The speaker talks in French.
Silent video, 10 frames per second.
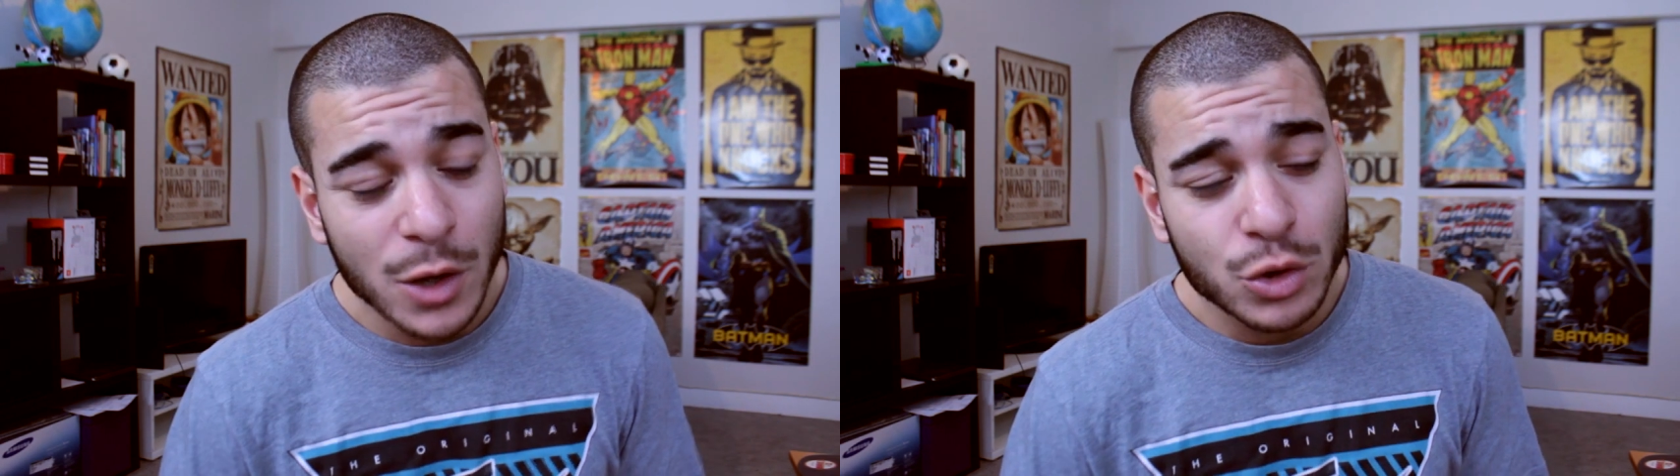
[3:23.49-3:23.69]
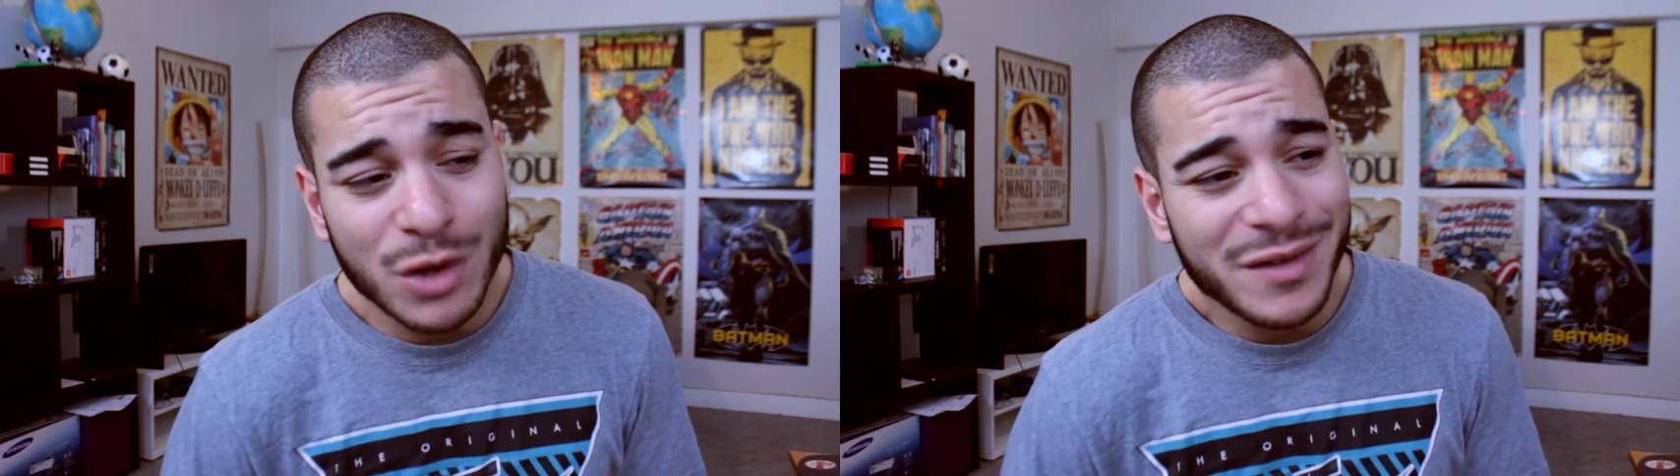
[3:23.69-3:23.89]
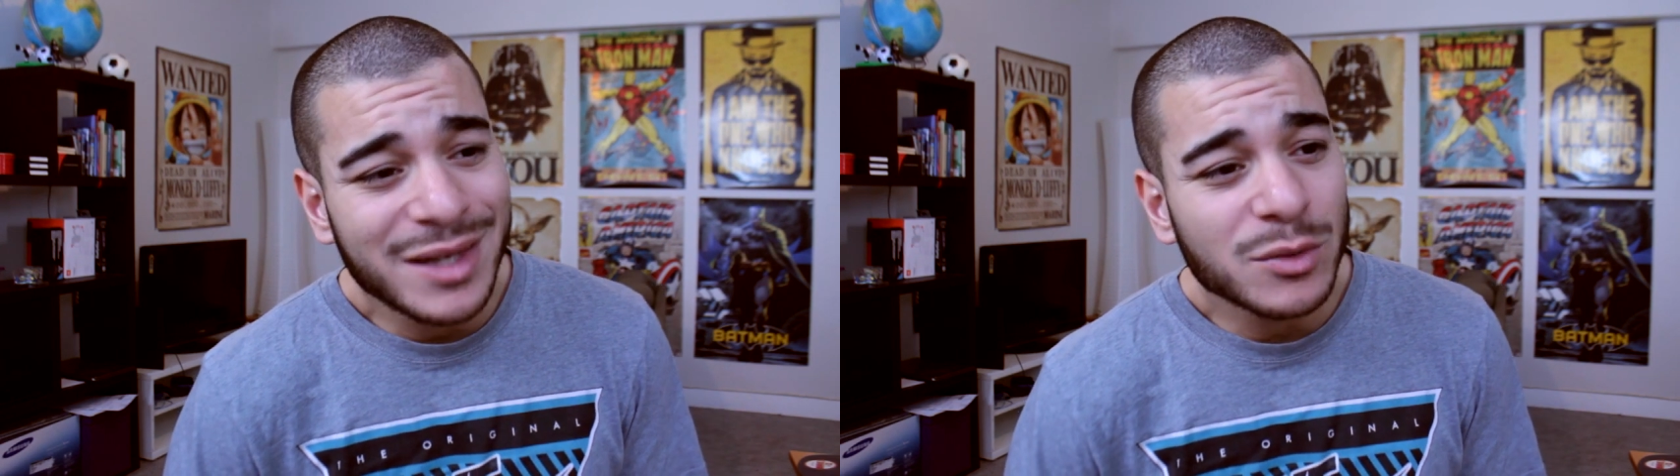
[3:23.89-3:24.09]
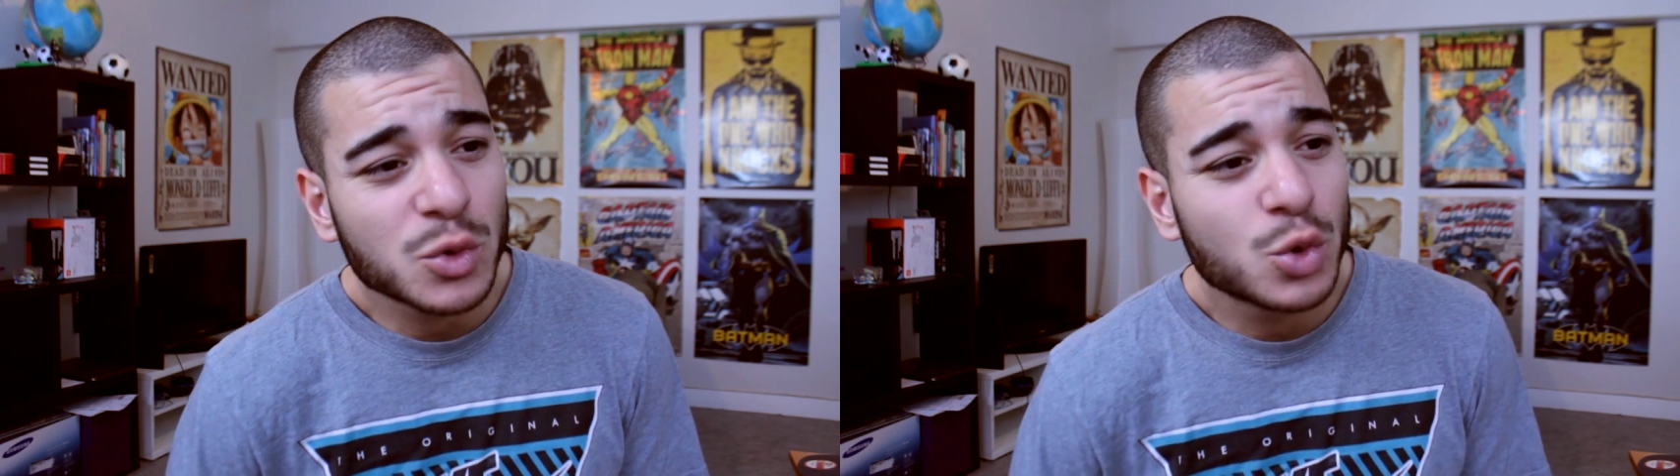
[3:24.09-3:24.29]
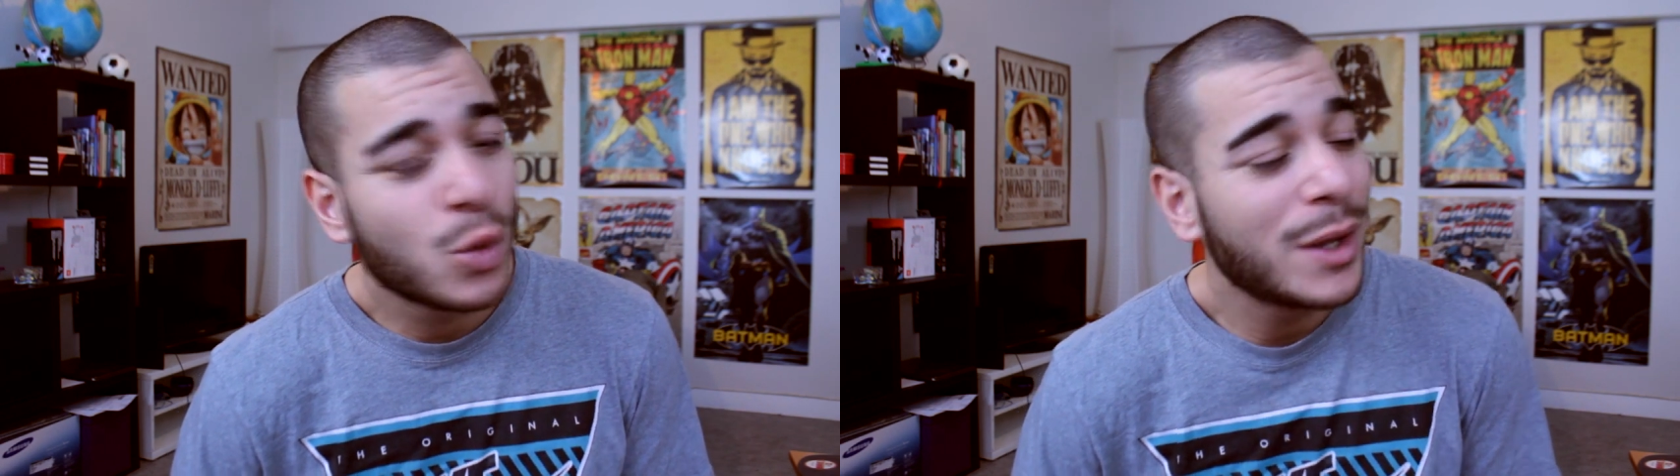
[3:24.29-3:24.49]
ceux avec qui on
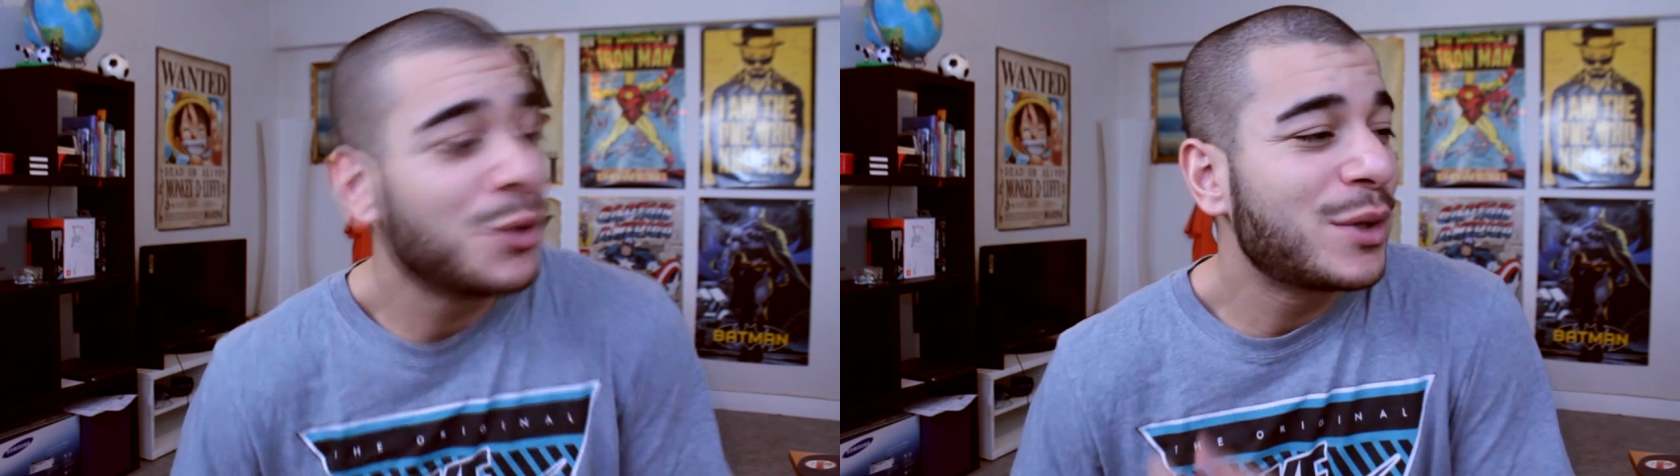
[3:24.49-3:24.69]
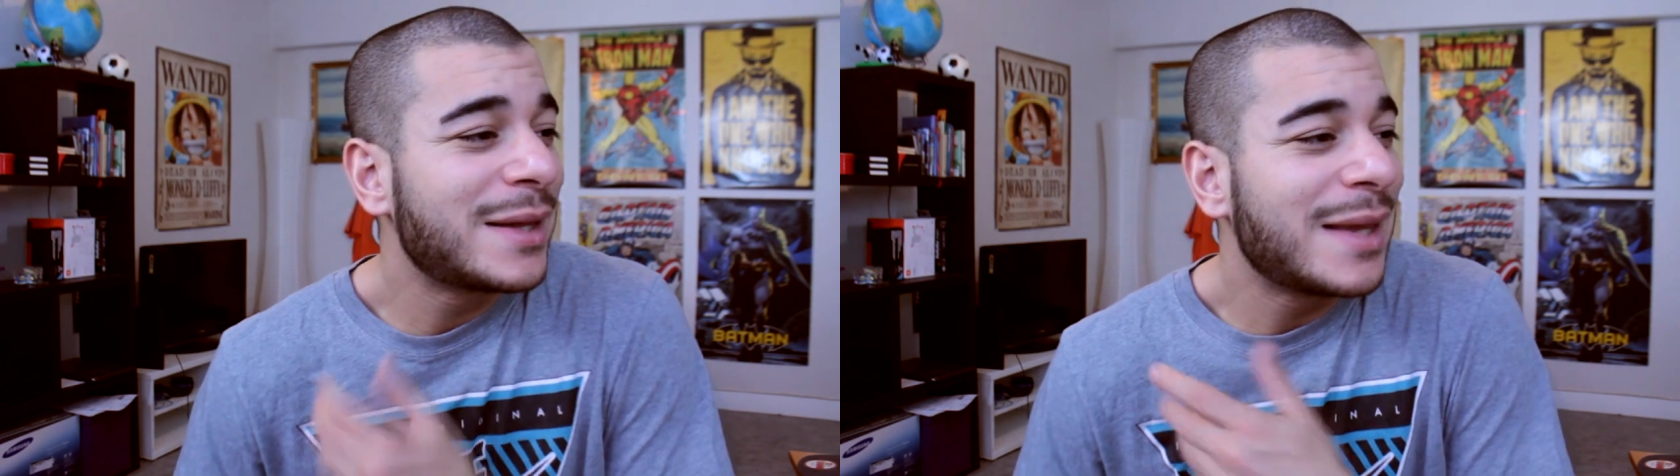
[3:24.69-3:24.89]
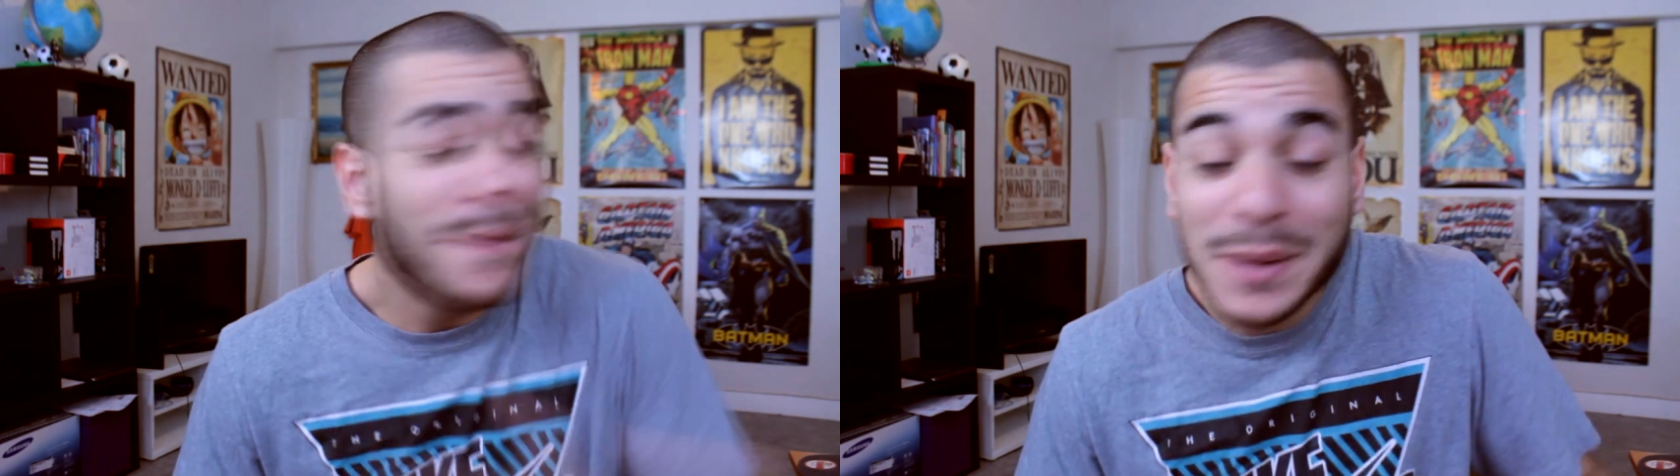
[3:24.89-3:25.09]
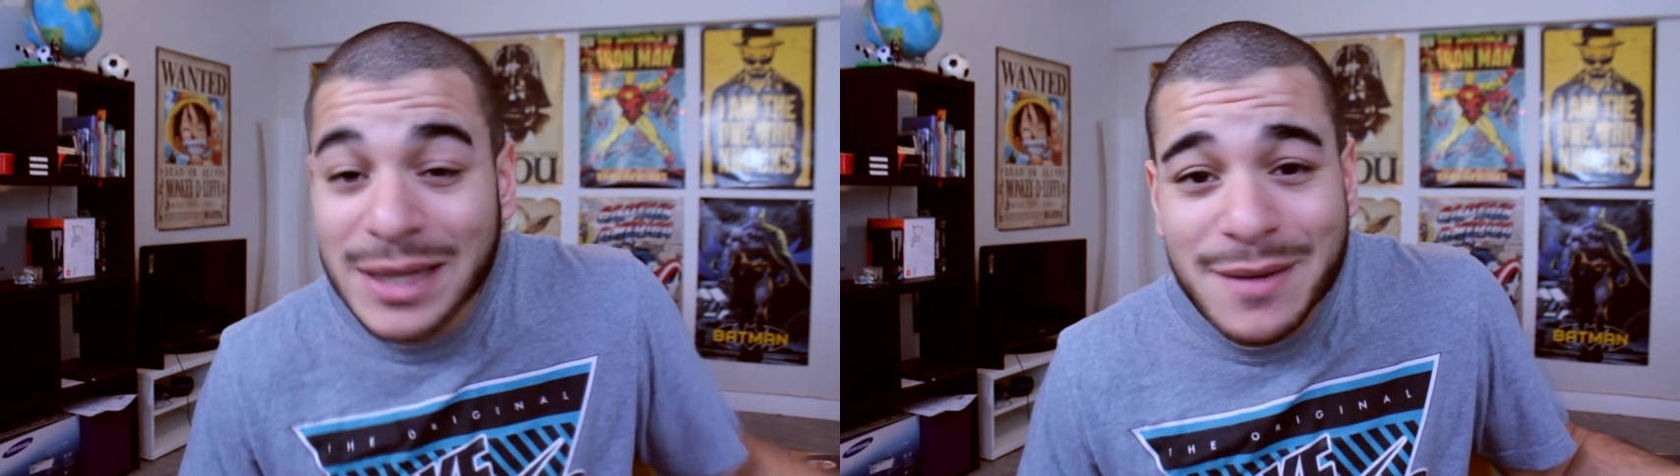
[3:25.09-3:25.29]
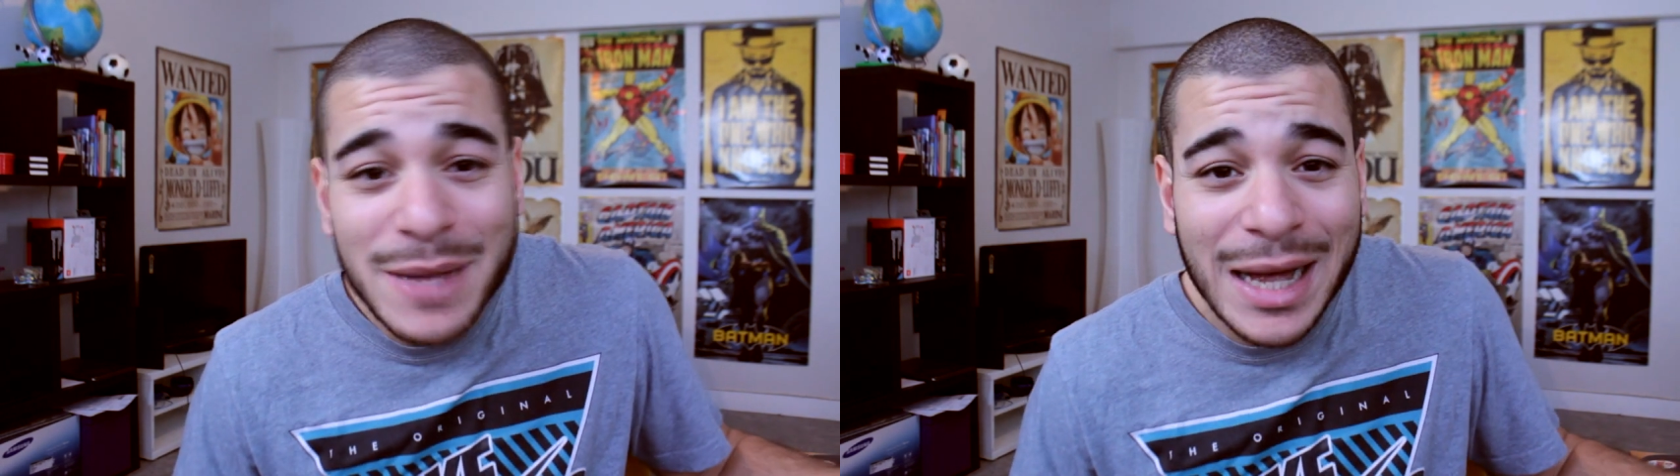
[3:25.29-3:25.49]
se doit de taper
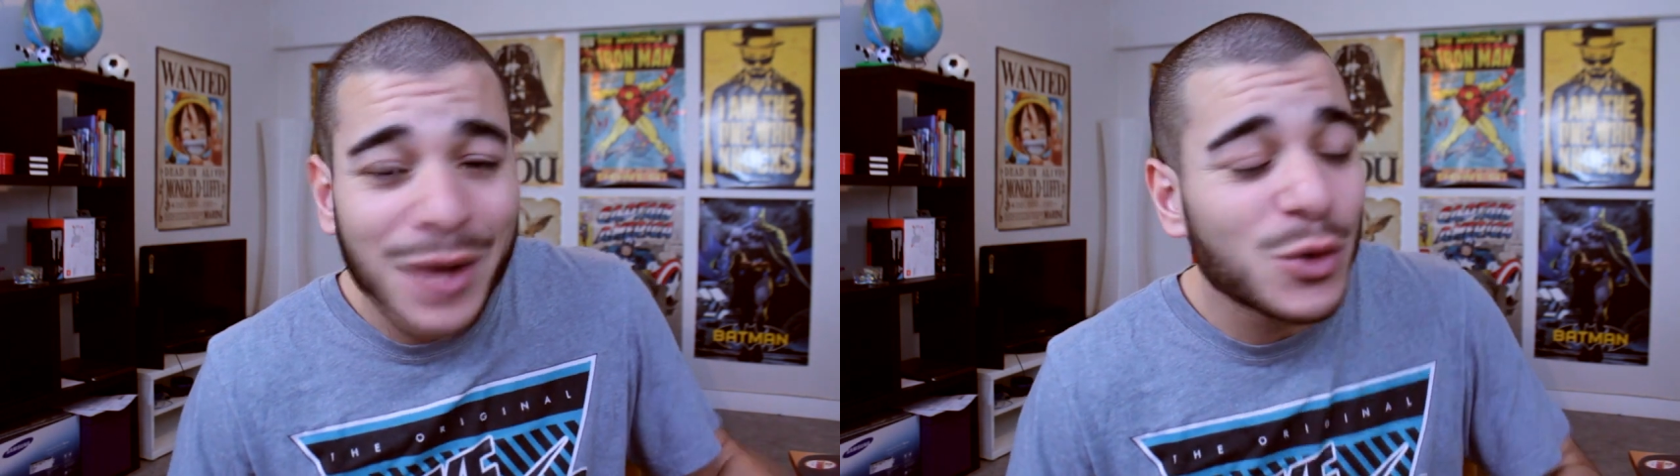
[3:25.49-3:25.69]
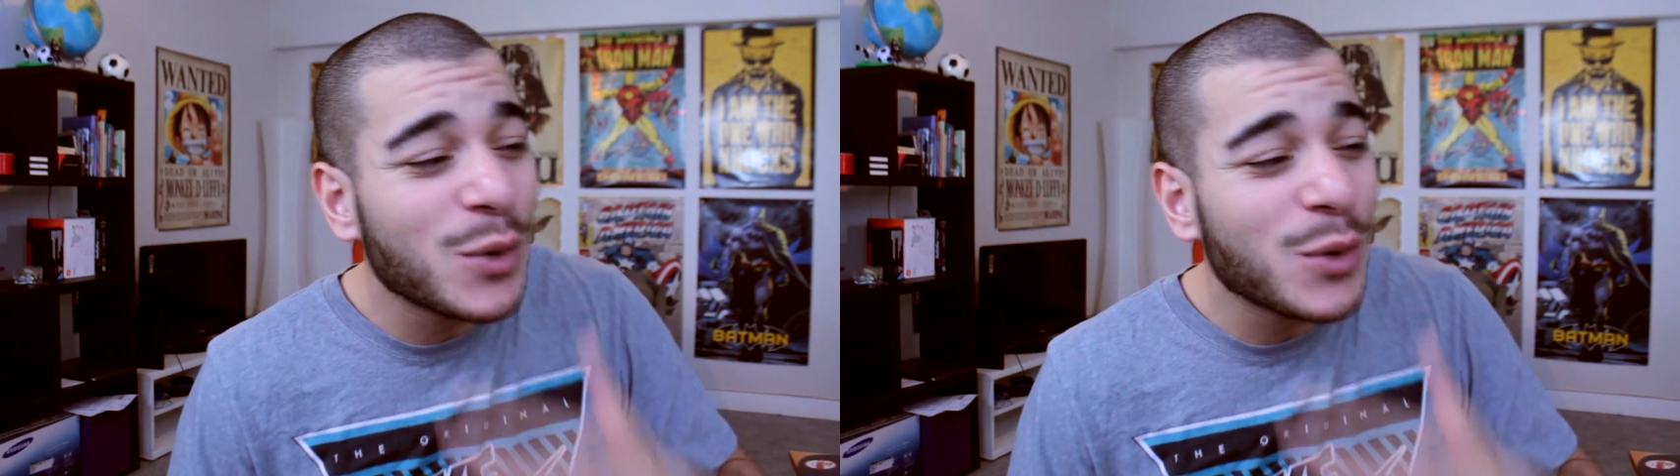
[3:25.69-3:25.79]
des barres,